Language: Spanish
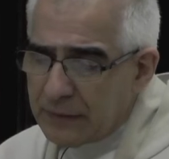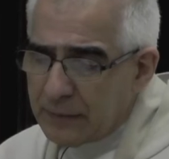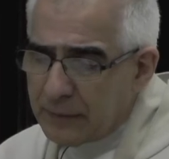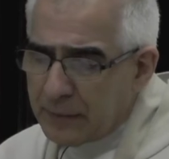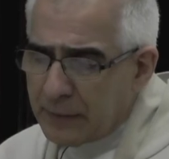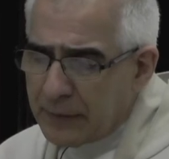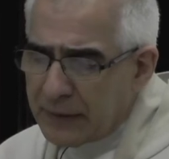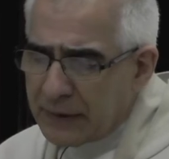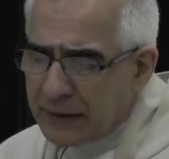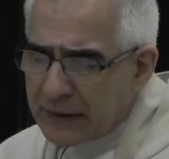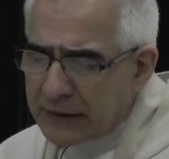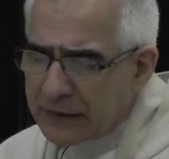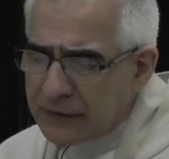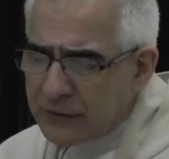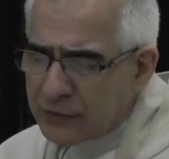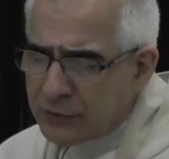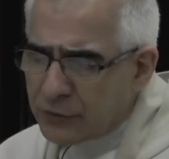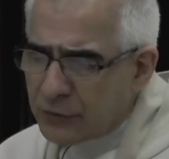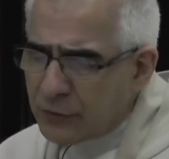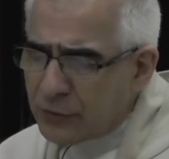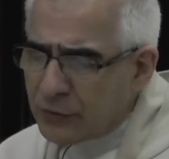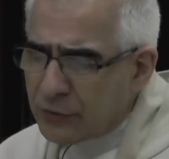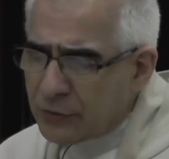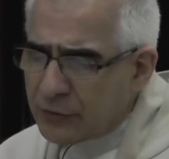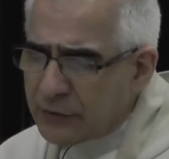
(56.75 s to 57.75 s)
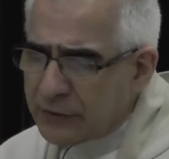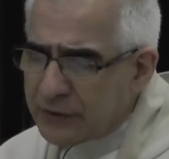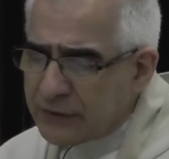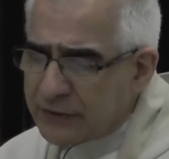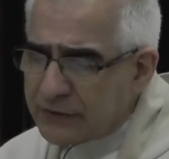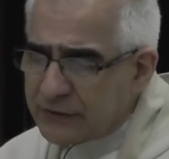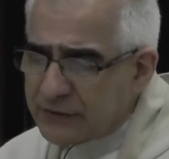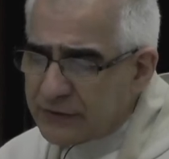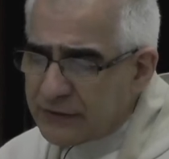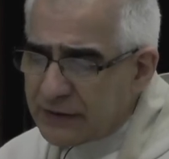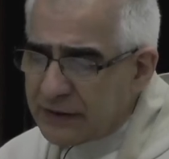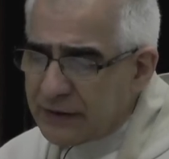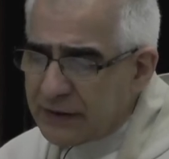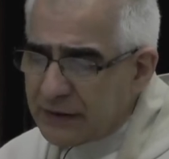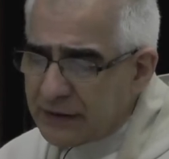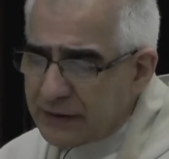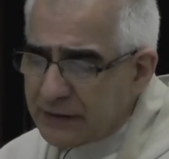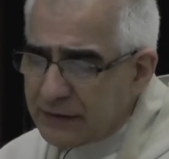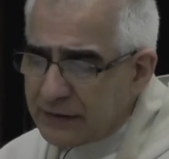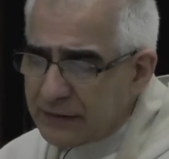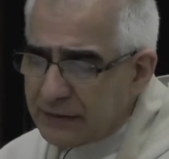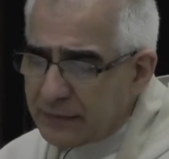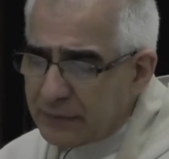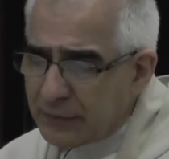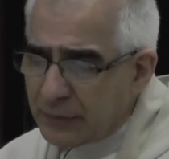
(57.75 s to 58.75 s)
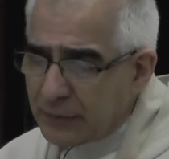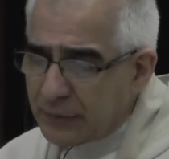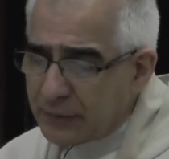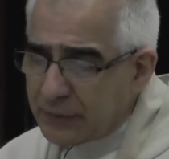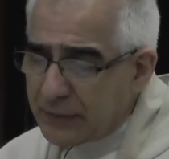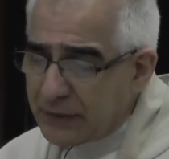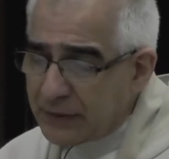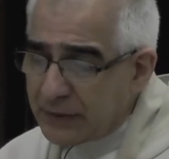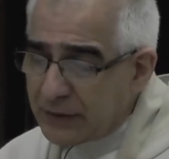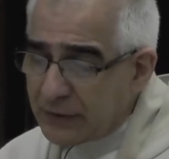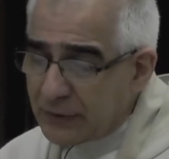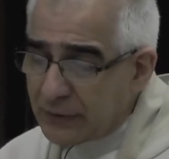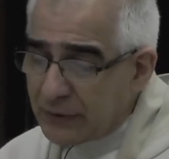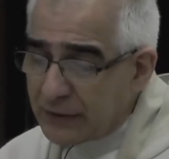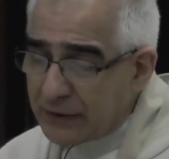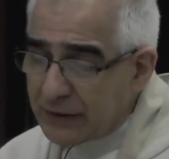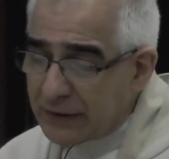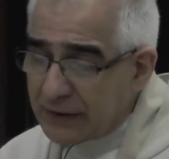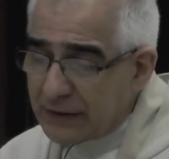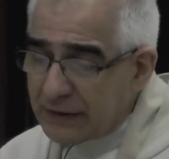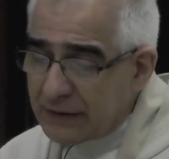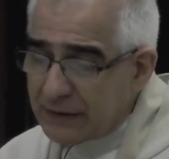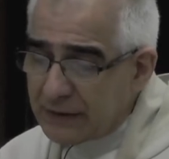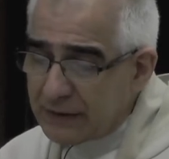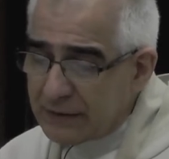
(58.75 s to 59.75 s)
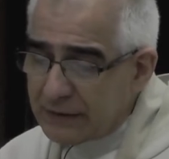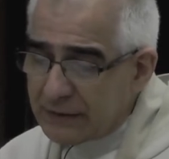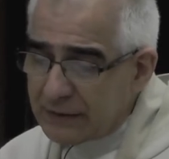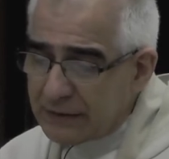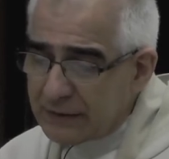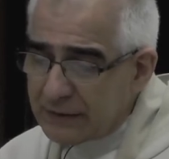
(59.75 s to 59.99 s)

para que todos creyeran por medio de él.